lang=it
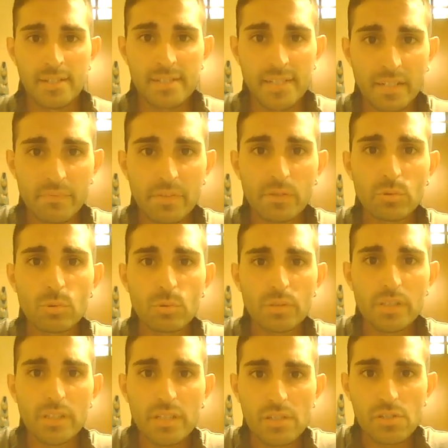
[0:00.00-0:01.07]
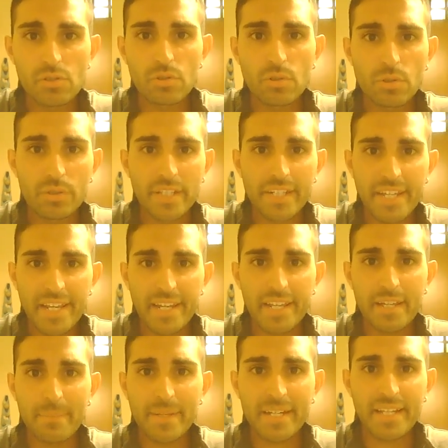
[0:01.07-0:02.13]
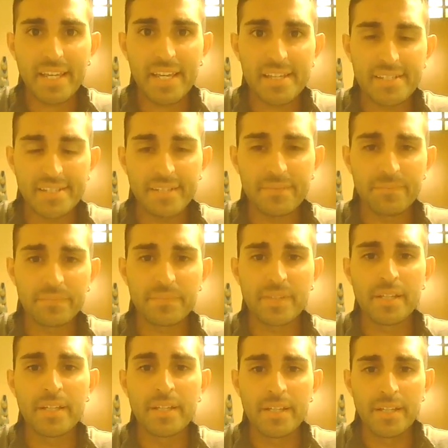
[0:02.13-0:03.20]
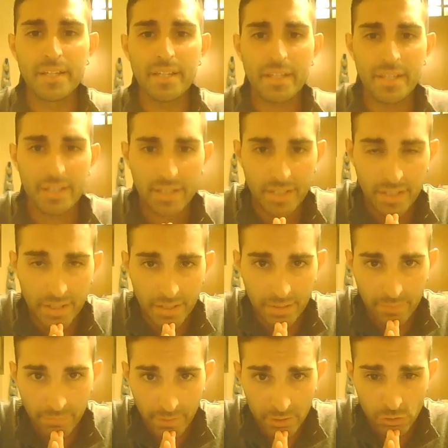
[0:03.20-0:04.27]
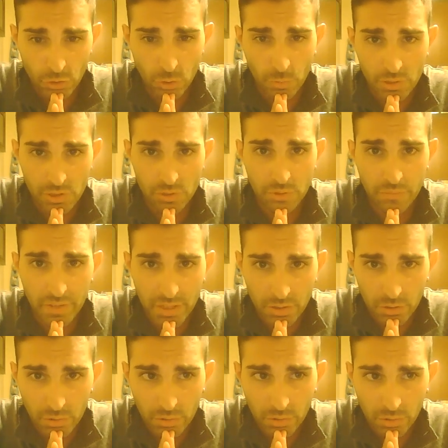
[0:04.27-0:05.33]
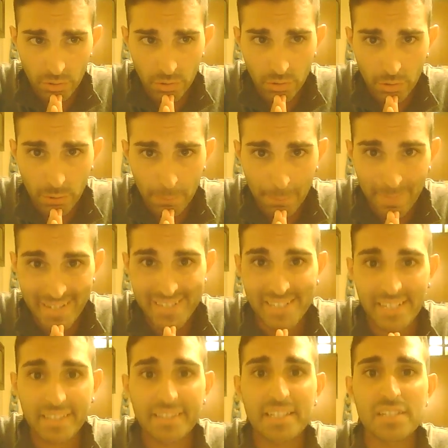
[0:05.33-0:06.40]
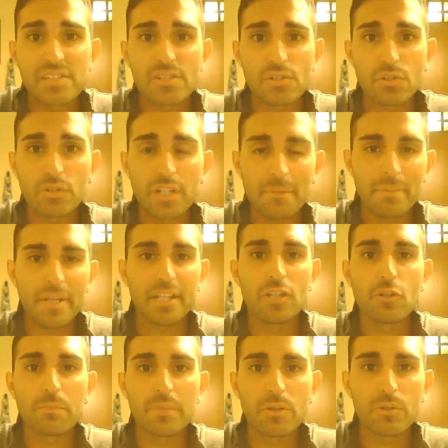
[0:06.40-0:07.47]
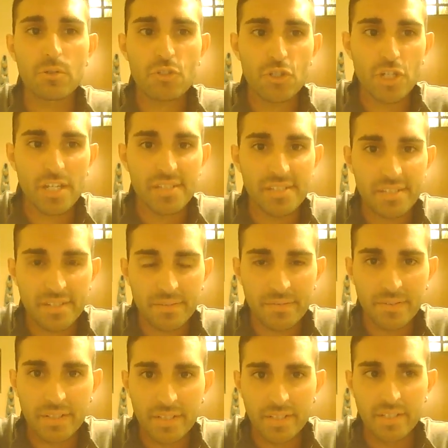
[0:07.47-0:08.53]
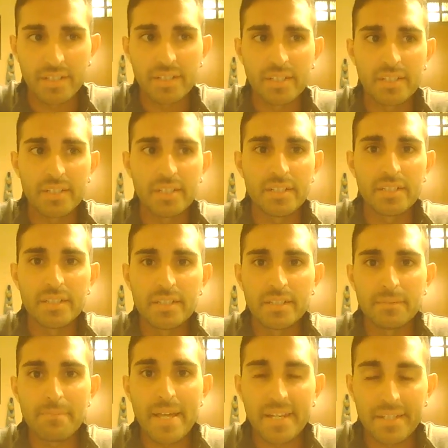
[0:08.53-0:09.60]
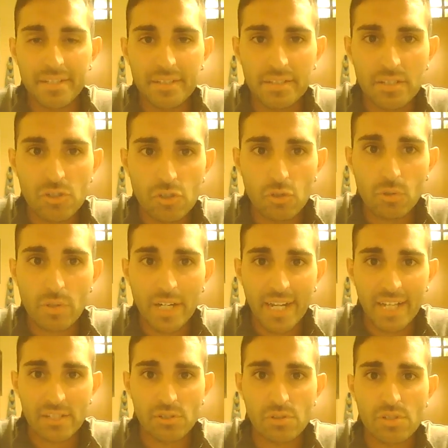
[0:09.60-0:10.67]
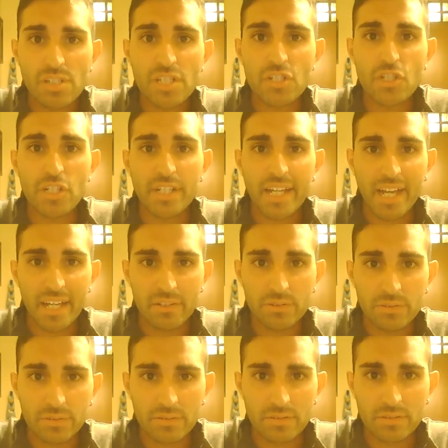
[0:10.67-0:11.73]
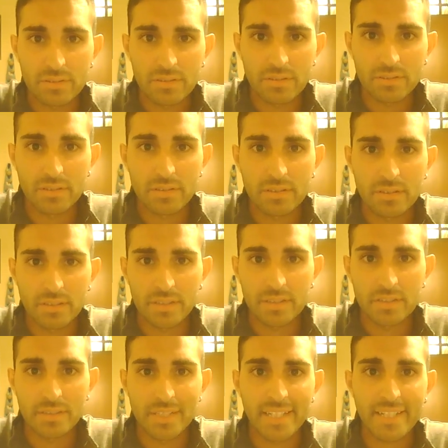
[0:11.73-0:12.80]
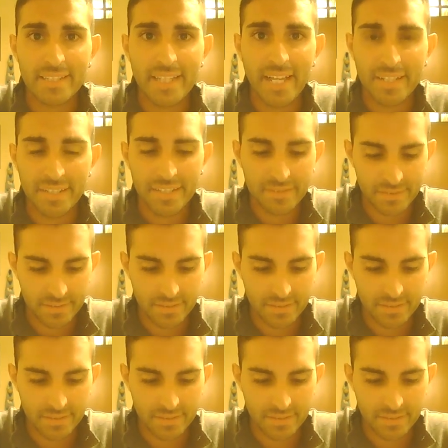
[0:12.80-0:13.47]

Salve a tutti, sono Daniele Marchese e faccio questo video presentazione per chi non mi conoscesse. Bene, sono un ragazzo siciliano eh, di Catania.